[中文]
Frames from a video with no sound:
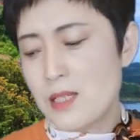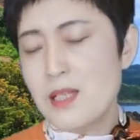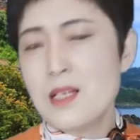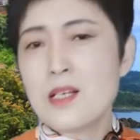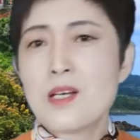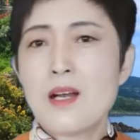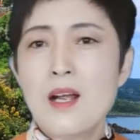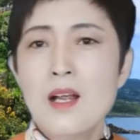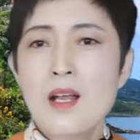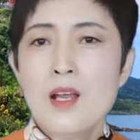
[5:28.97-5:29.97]
真的是
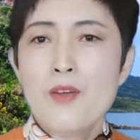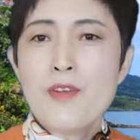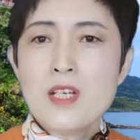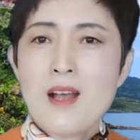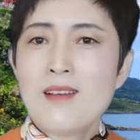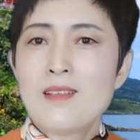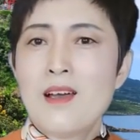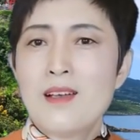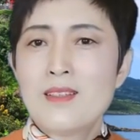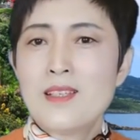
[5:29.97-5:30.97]
非常
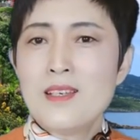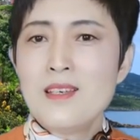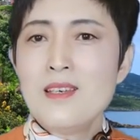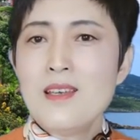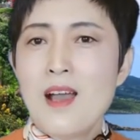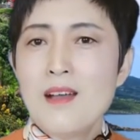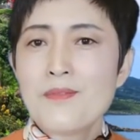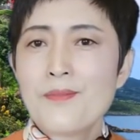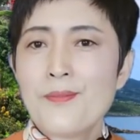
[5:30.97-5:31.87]
的敌意啊！